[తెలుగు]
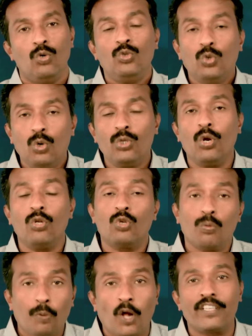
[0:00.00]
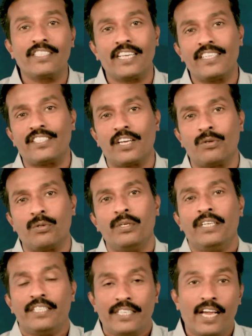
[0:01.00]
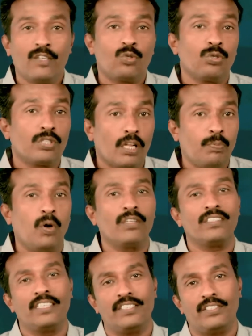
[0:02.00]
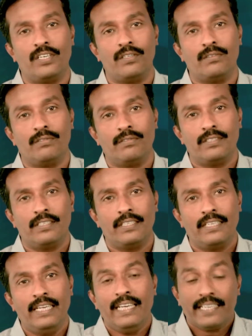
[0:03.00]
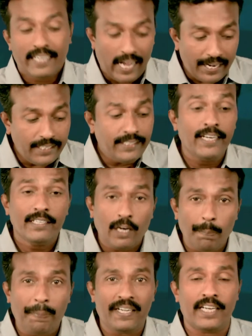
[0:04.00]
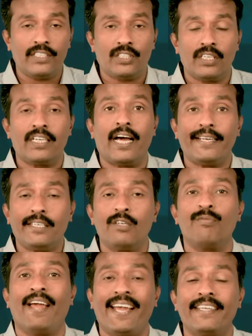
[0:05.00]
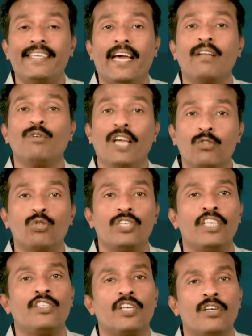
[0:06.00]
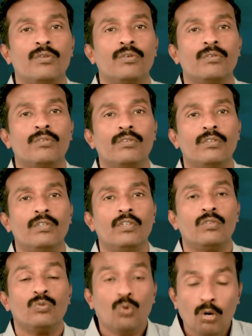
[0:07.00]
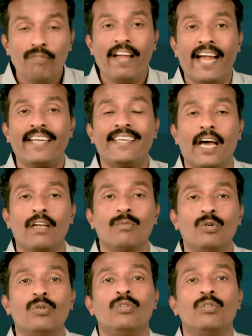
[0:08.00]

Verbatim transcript: యూదులు దుర్బోధ చేశారు యేసు సద్బోధ చేశాడు కరెక్ట్ ఇంటర్ప్రిటేషన్ కరెక్ట్ వ్యాఖ్యానం యేసు చేశాడు దుర్వ్యాఖ్యానము